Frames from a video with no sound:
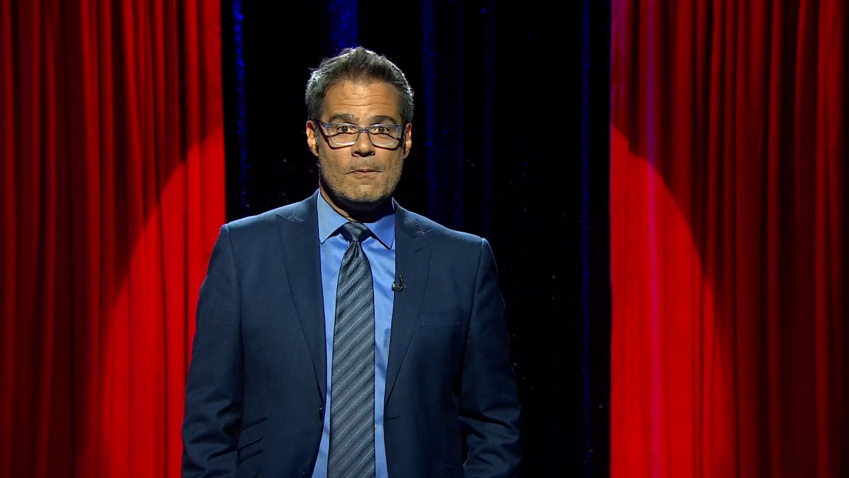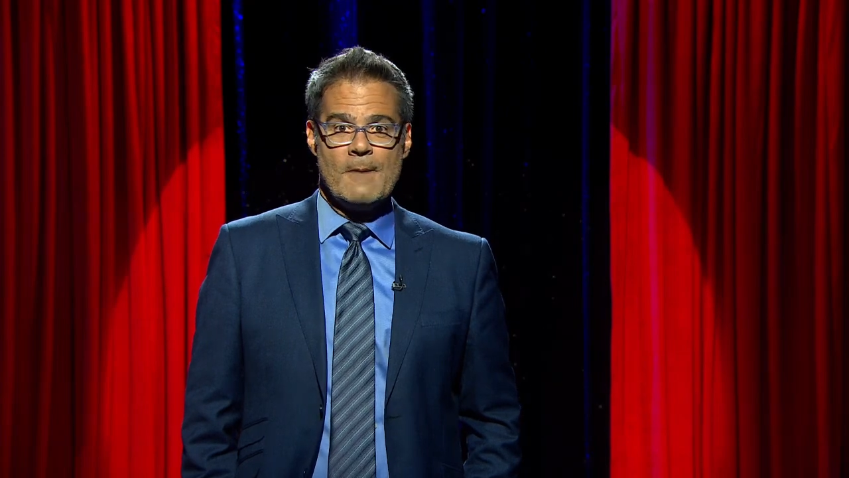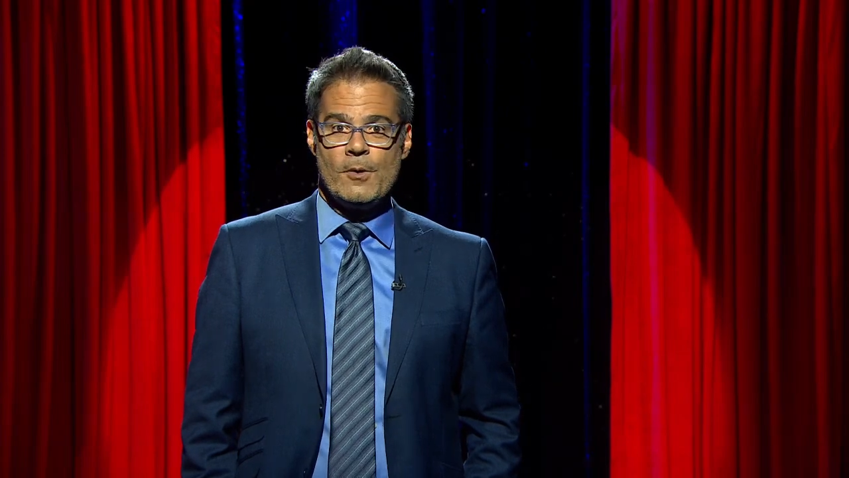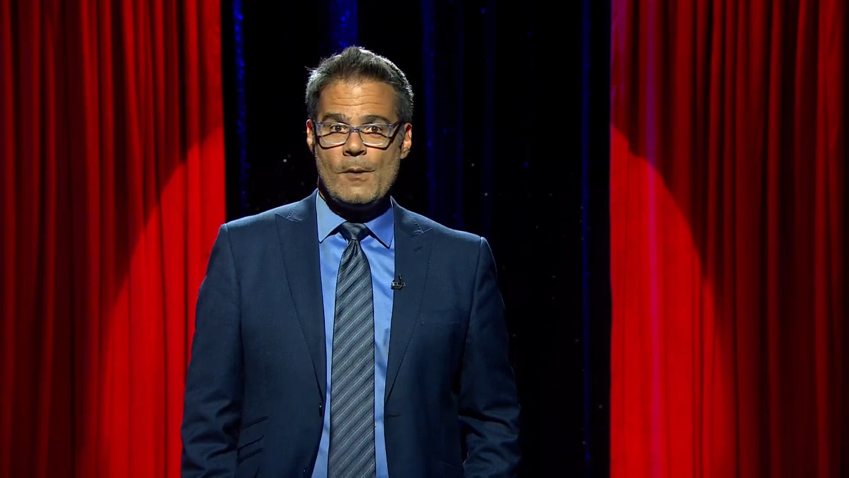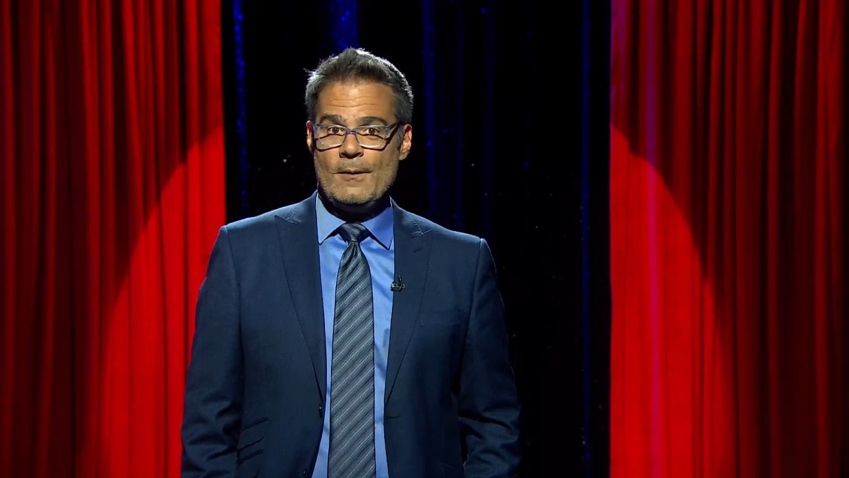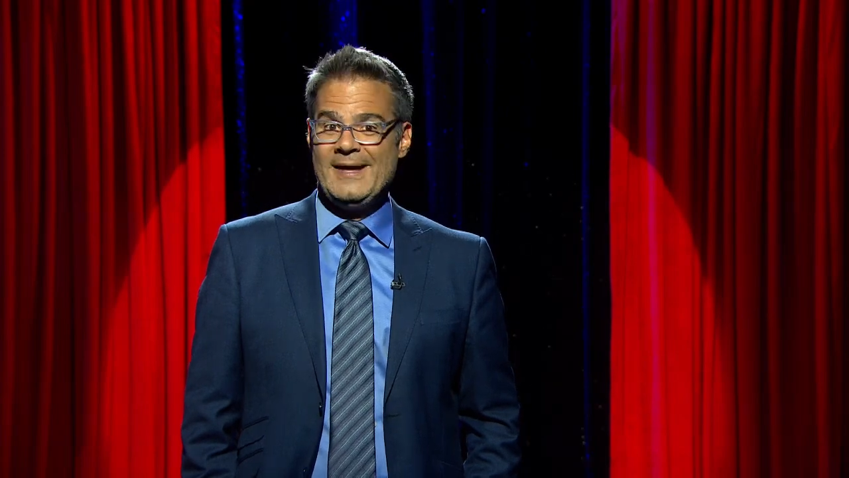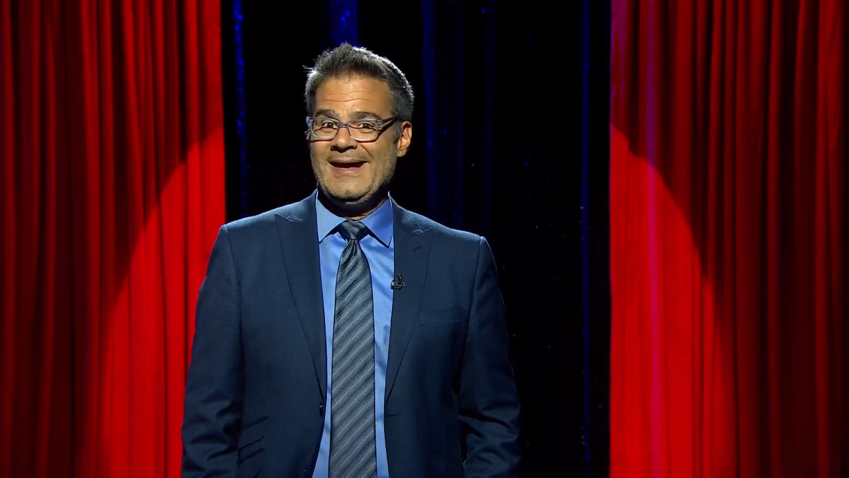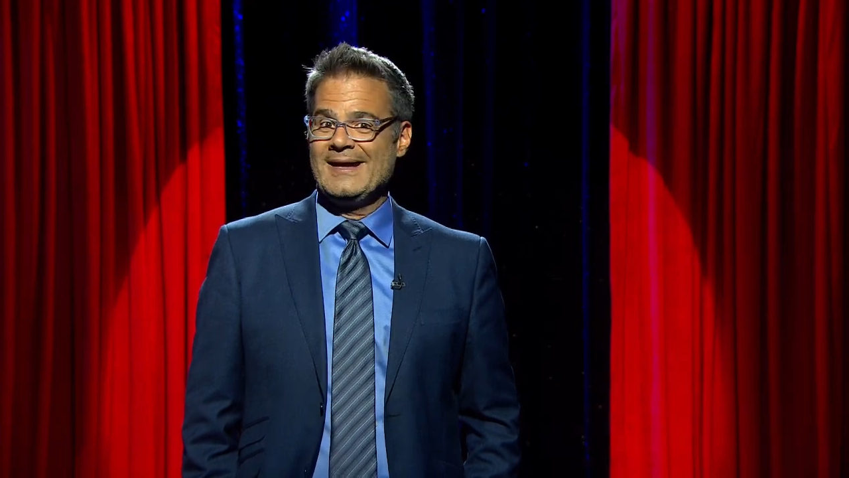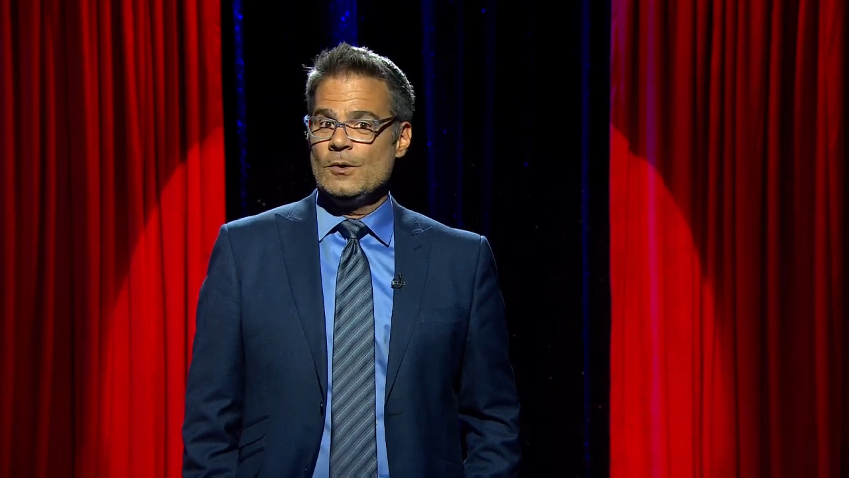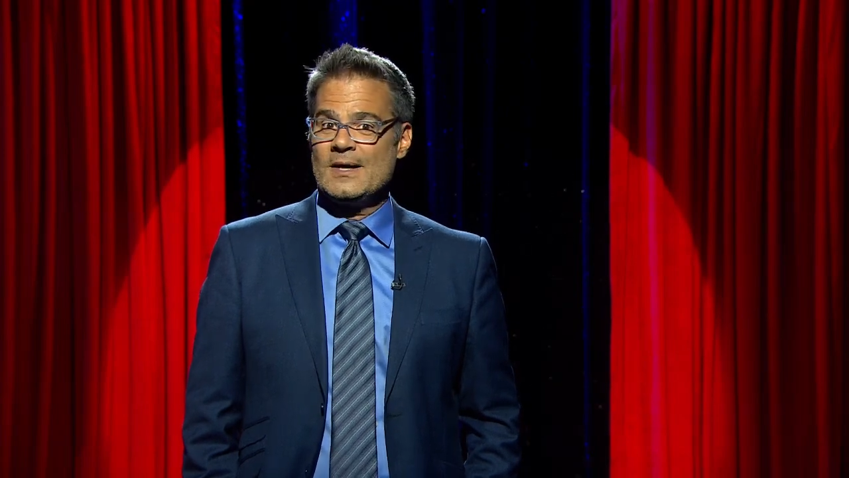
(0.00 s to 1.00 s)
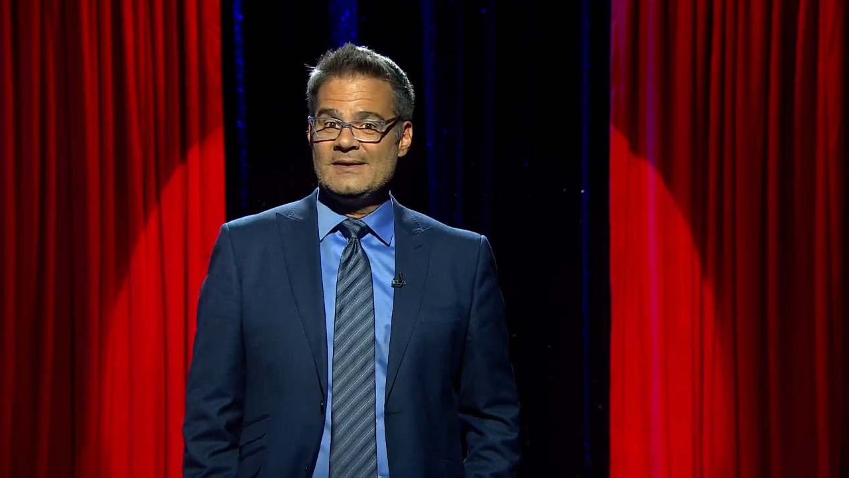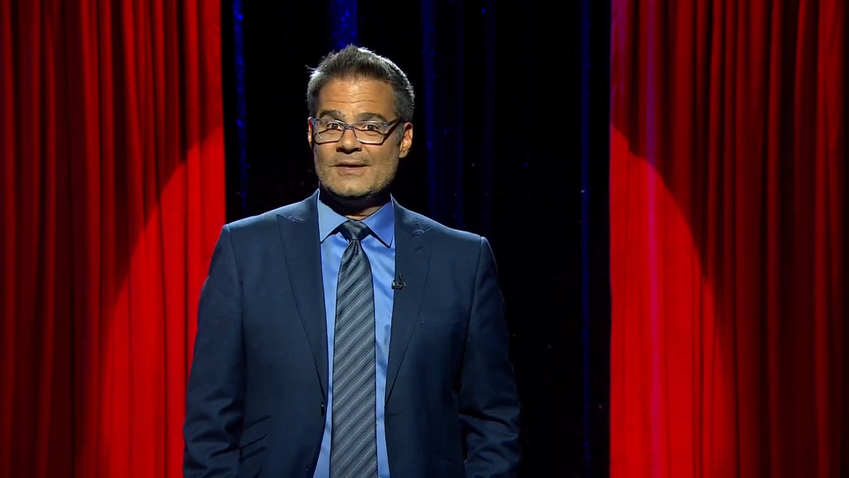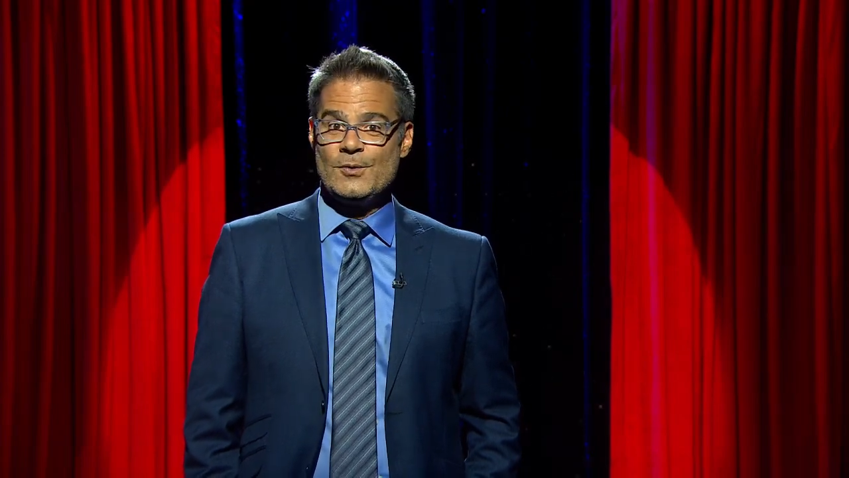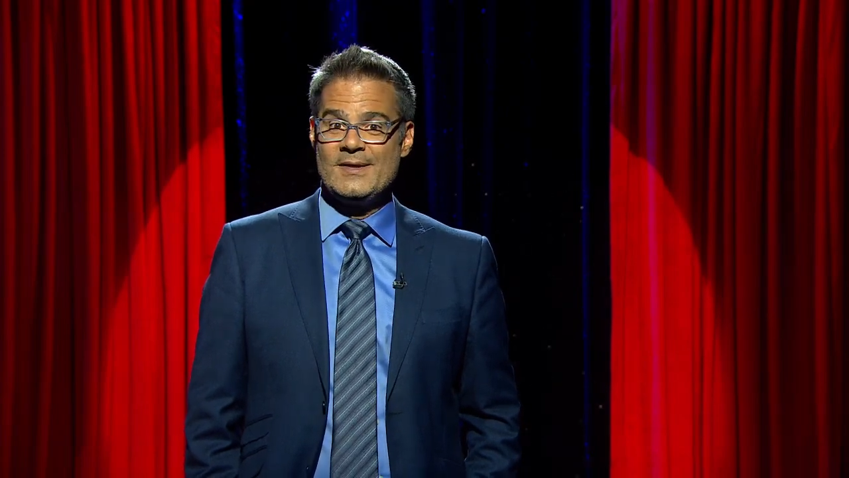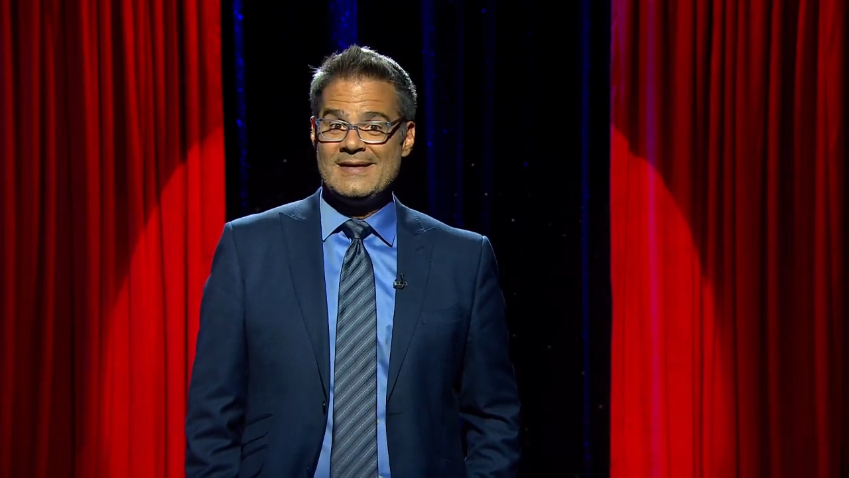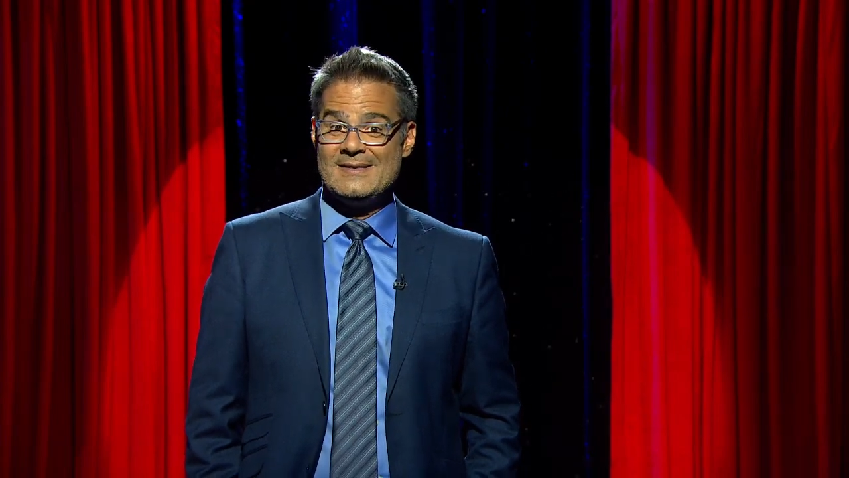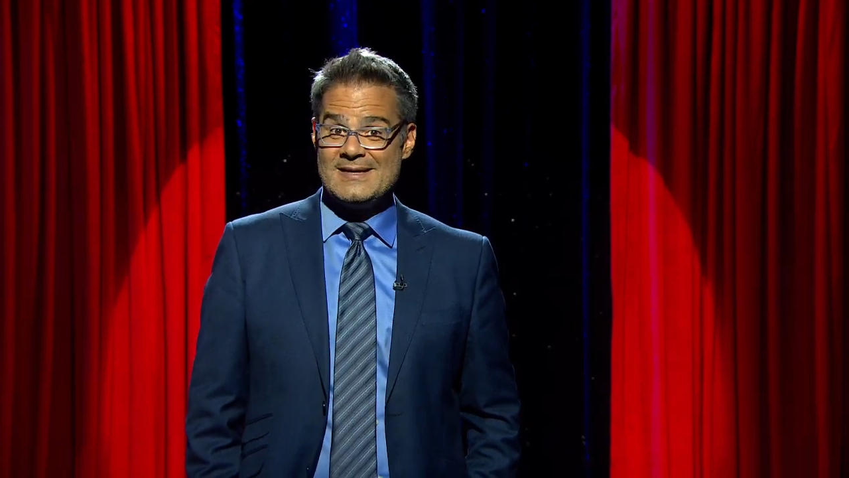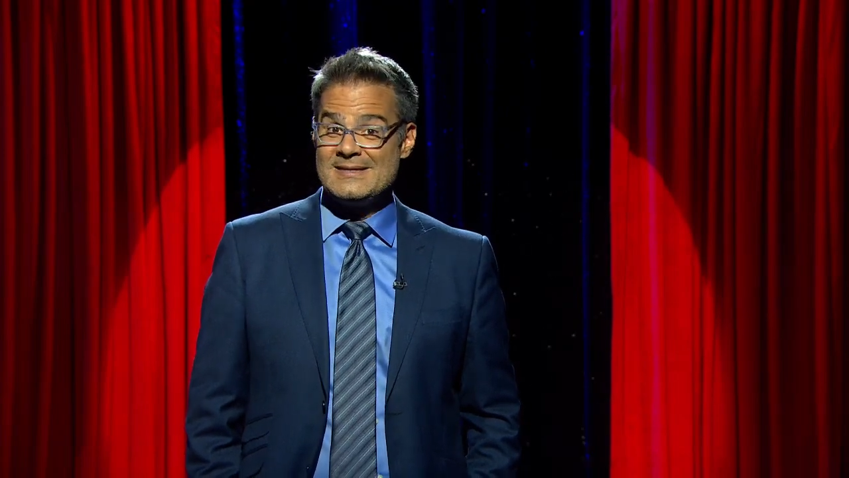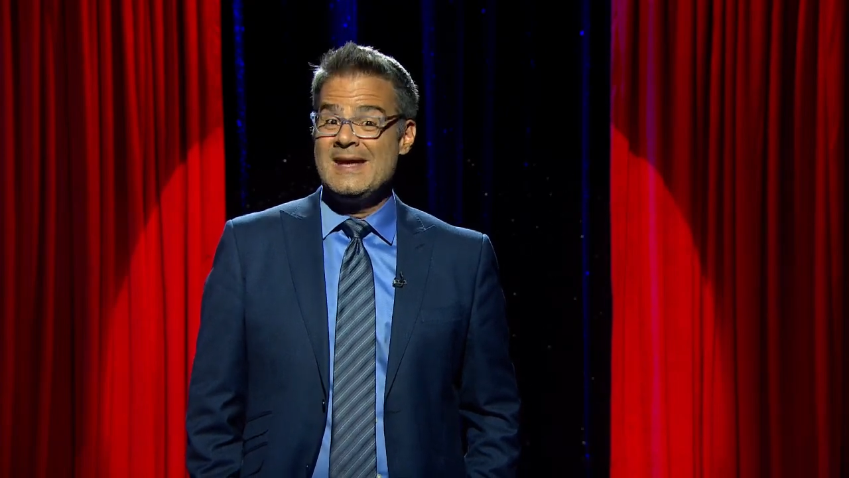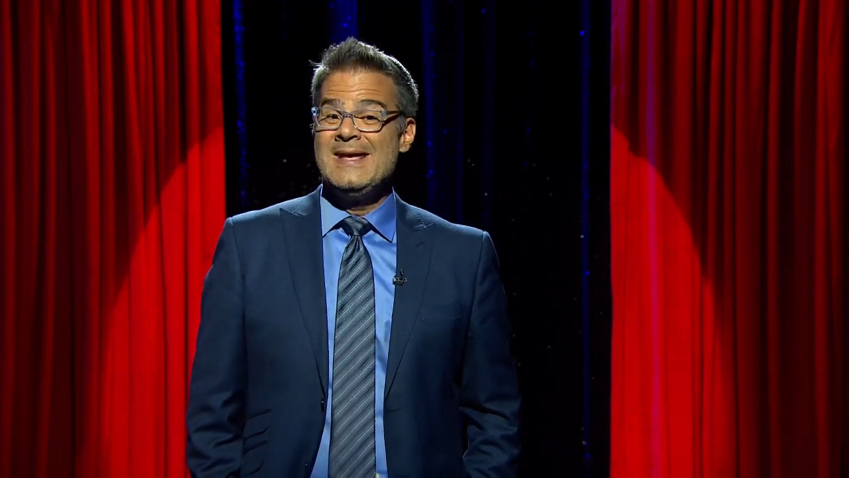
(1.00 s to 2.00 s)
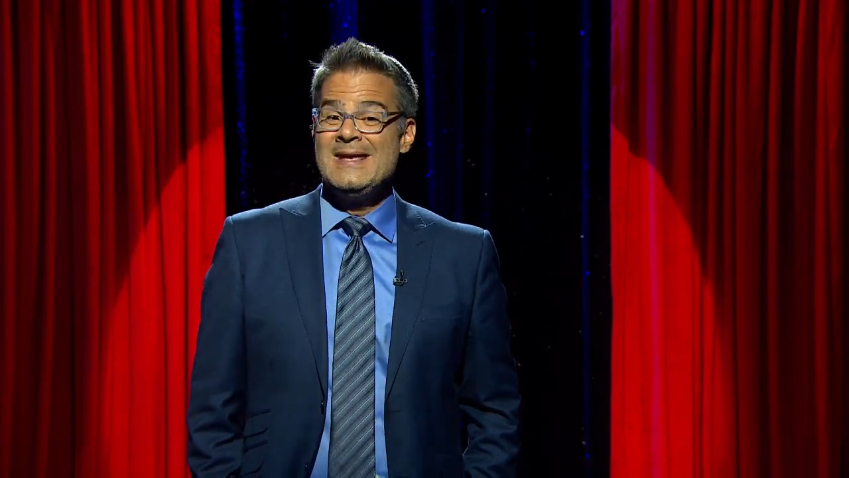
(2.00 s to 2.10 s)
Lo más probable es que los candidatos restantes